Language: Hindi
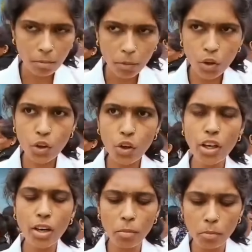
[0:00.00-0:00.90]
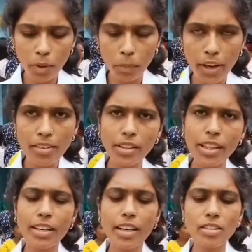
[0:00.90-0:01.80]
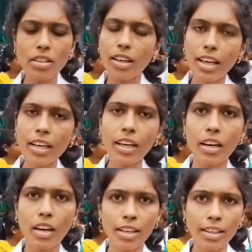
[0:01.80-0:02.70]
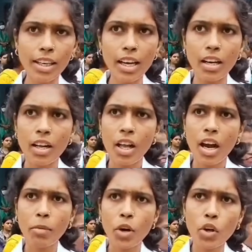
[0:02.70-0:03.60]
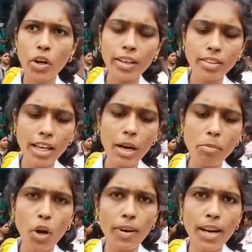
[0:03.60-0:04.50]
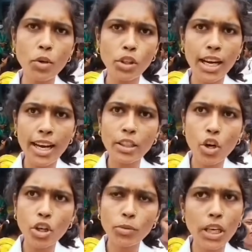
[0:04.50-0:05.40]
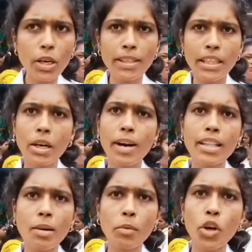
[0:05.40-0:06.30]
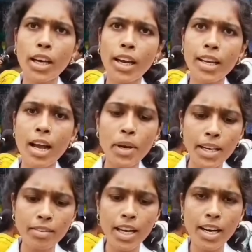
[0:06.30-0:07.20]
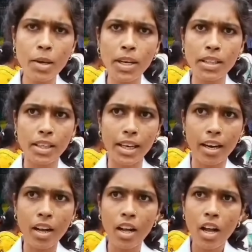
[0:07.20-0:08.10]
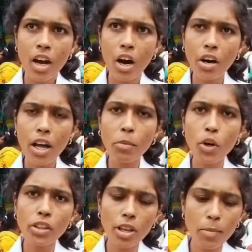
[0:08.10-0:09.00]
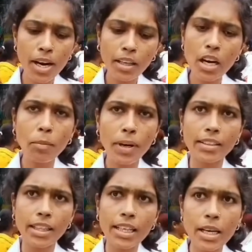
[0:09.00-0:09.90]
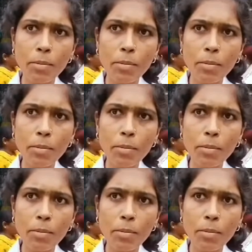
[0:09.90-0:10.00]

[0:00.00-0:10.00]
हम लोग को ना फेस अटेंडेंस नहीं करना है ठीक है हम लोग को रिक्शा का प्रॉब्लम होता है दो तीन बजे के बाद हम लोग के एरिया में रिक्शा नहीं मिलती है और हम लोग सामान काम करते